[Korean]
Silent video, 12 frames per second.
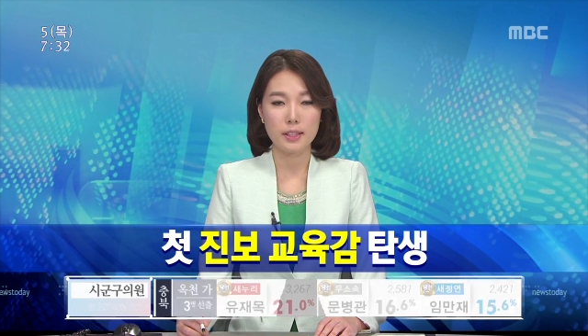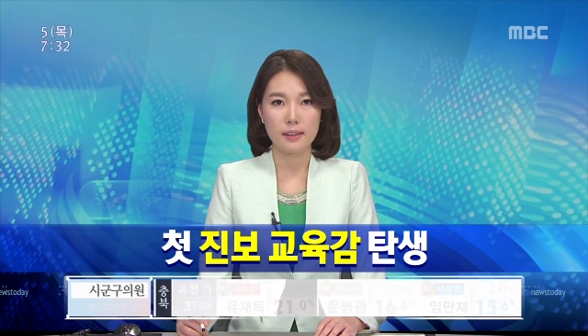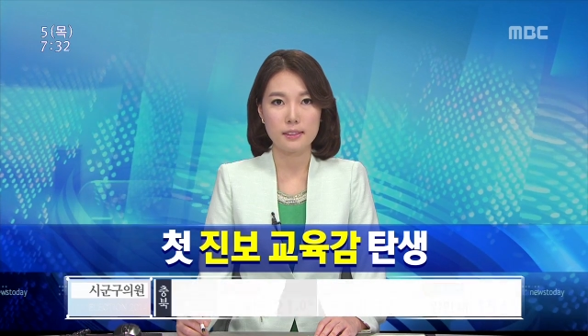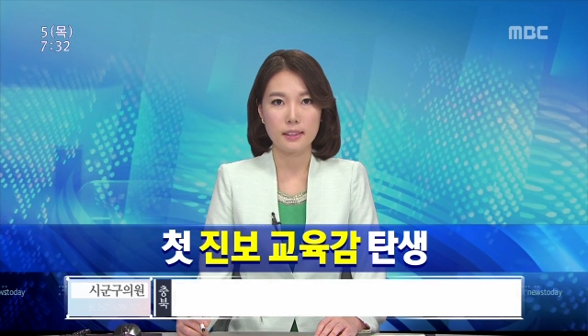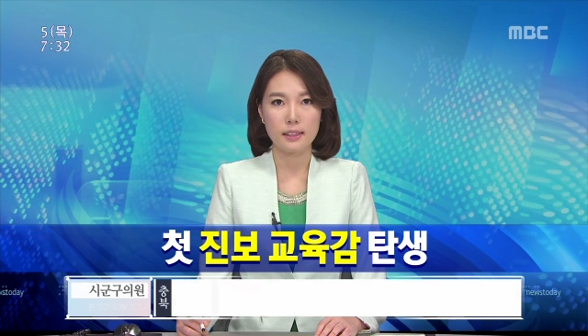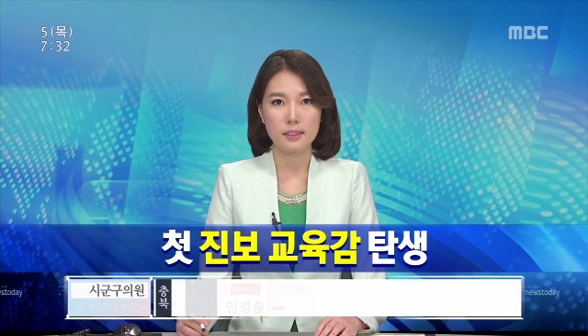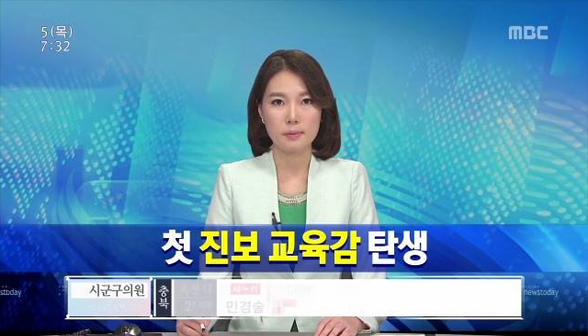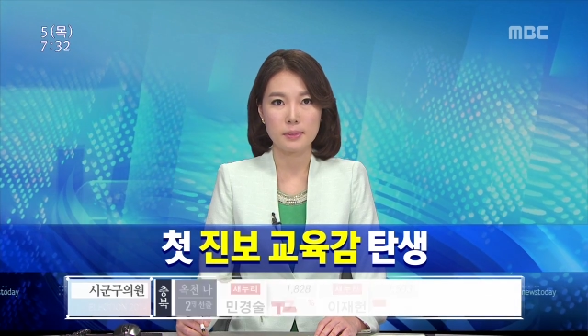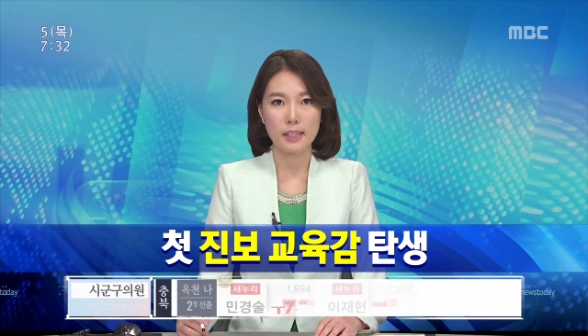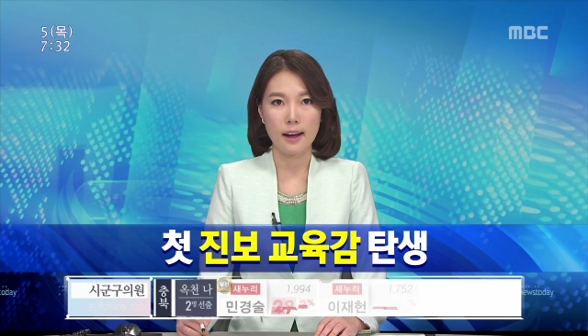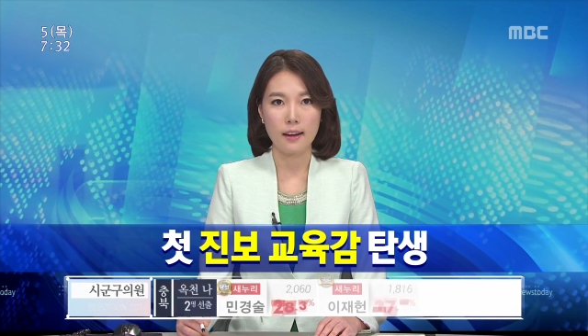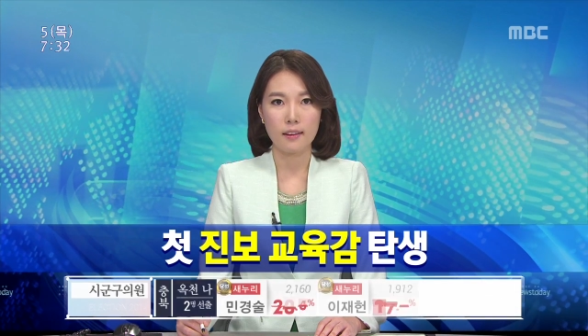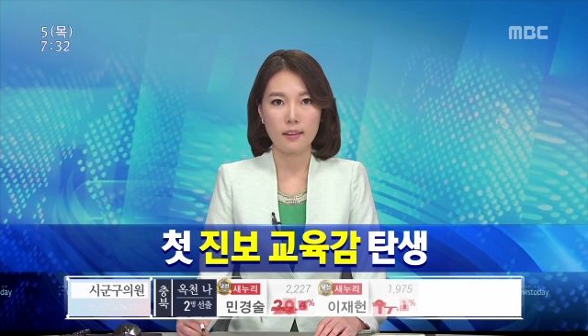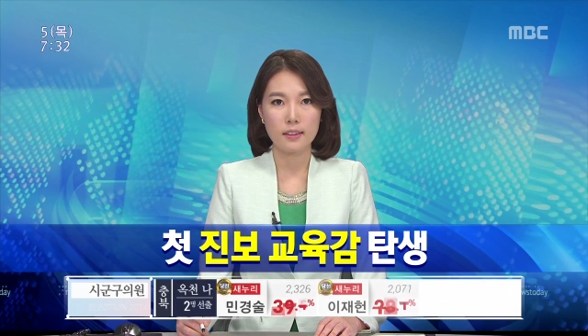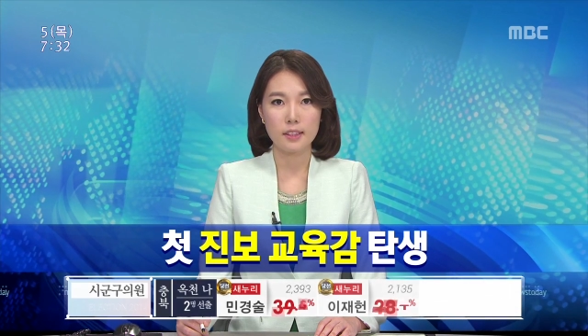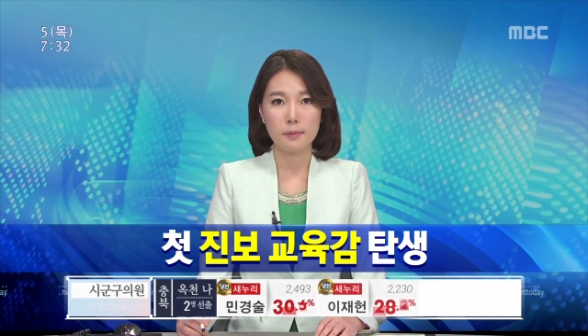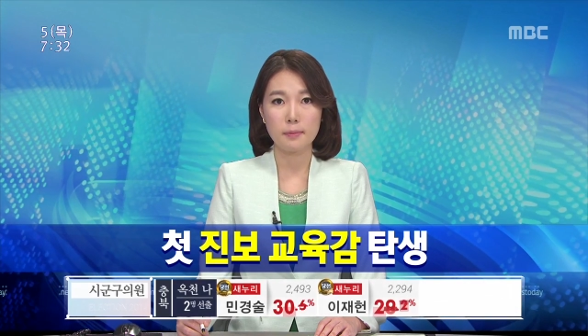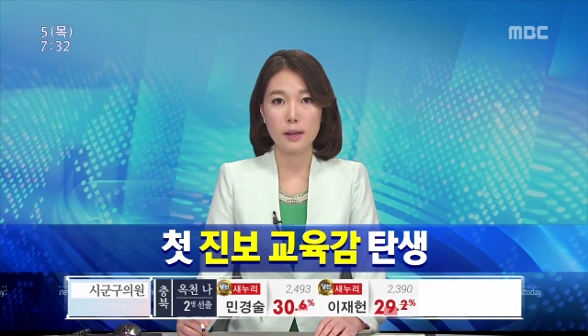탄생했습니다.
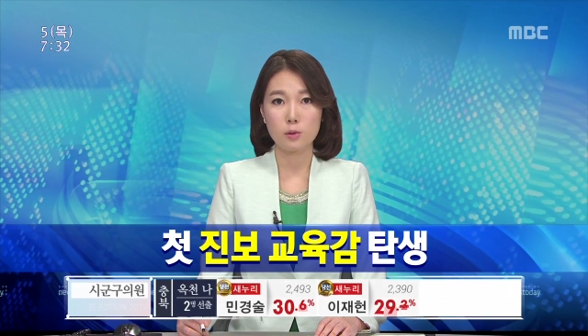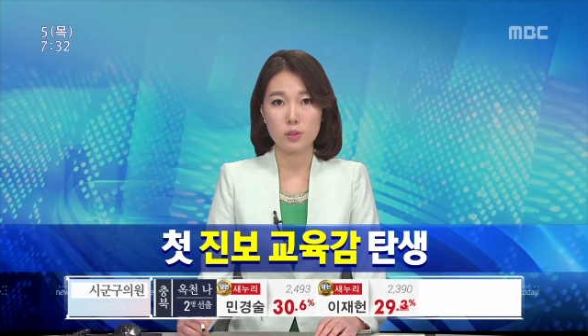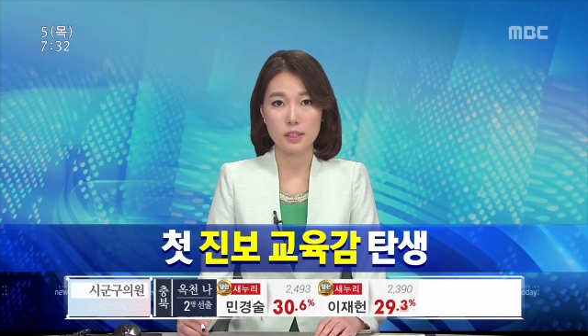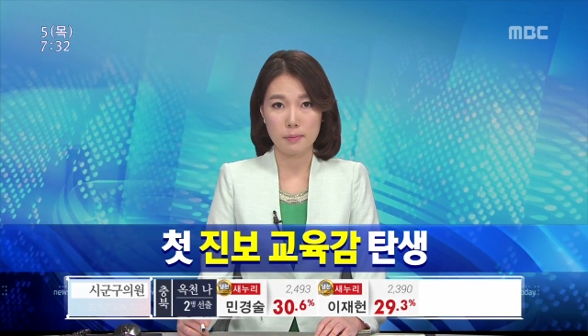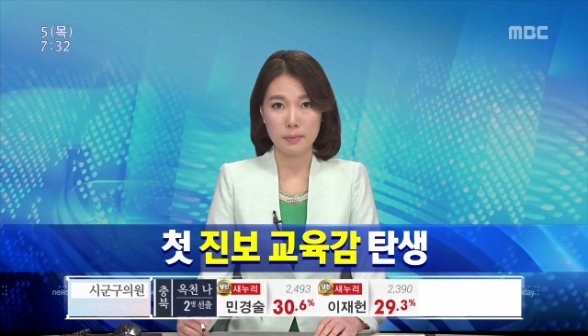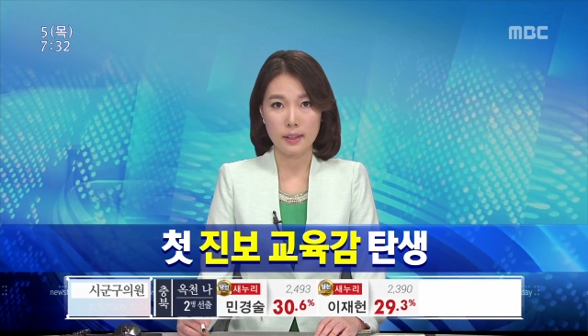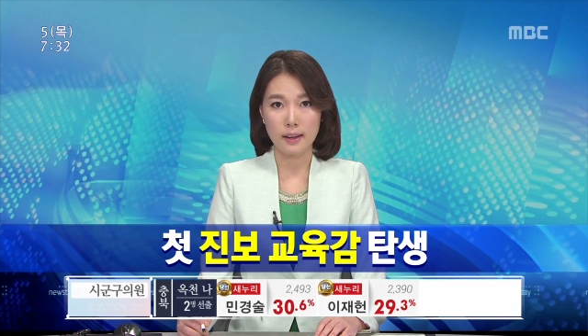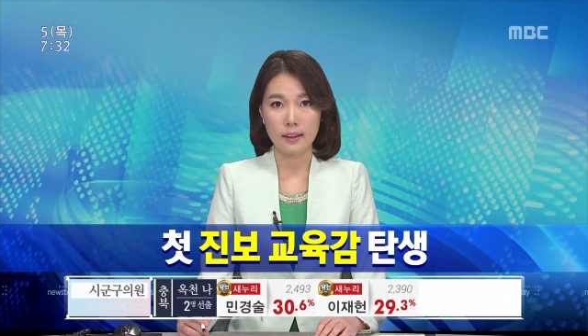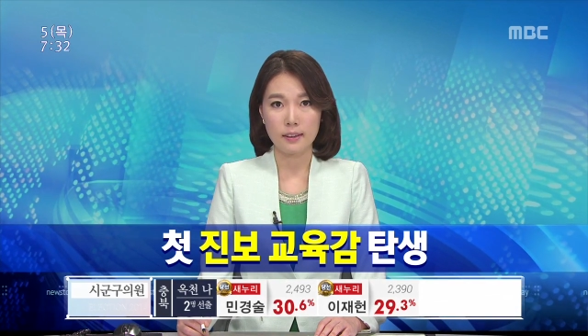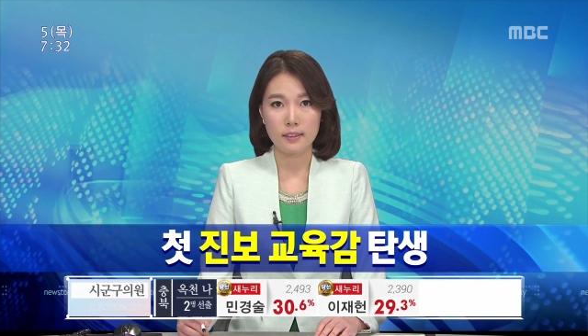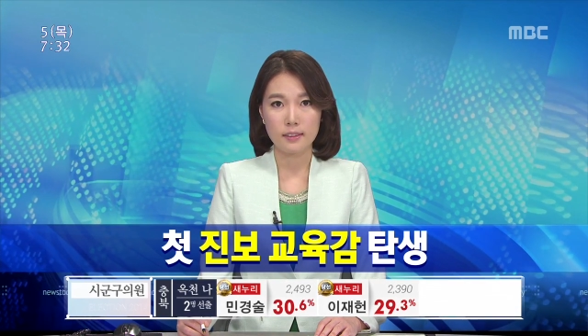김대웅 기자입니다.